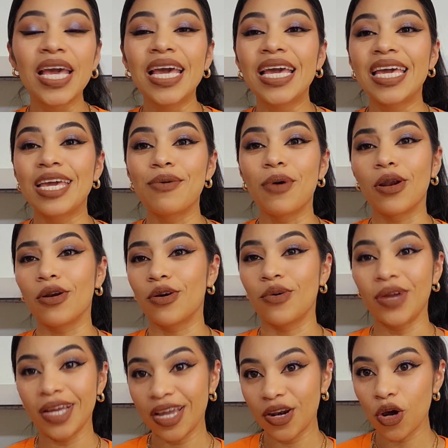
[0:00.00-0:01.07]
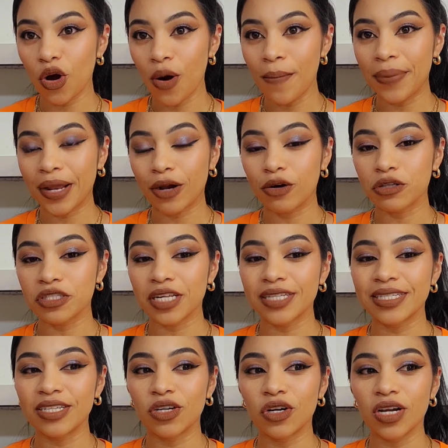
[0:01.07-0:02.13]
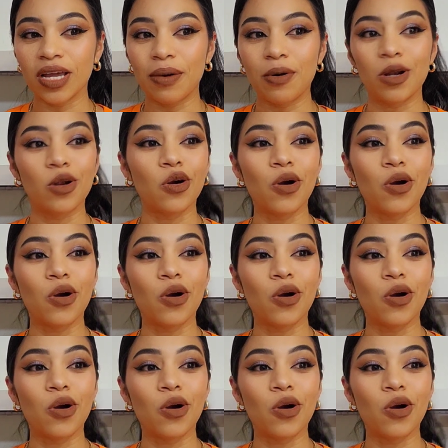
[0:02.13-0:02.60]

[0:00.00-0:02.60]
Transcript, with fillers: y bueno, no es que no compre cosas, sino que bueno,